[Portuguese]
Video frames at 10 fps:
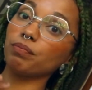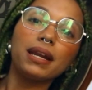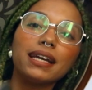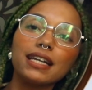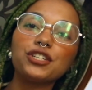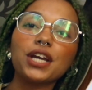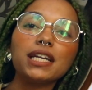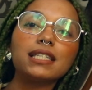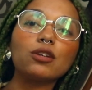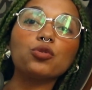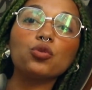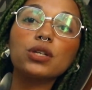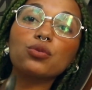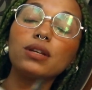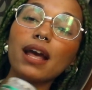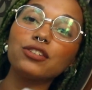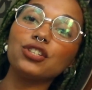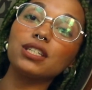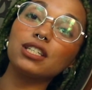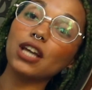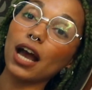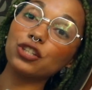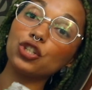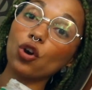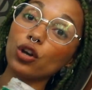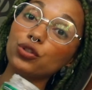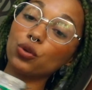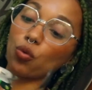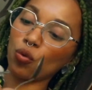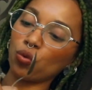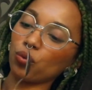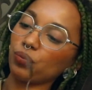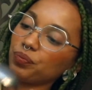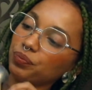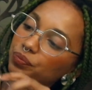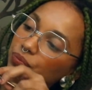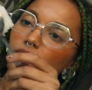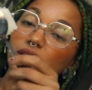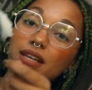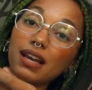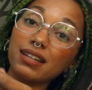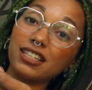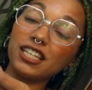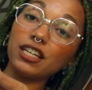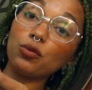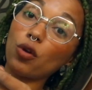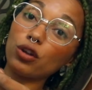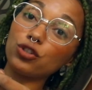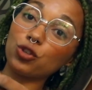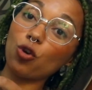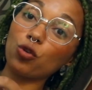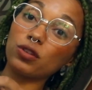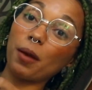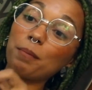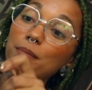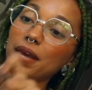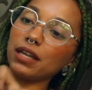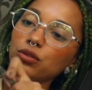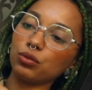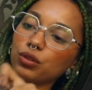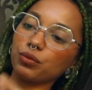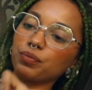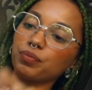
Os ingredientes são duas colheres de chá de óleo de coco. E aqui o óleo de coco tá bem duro.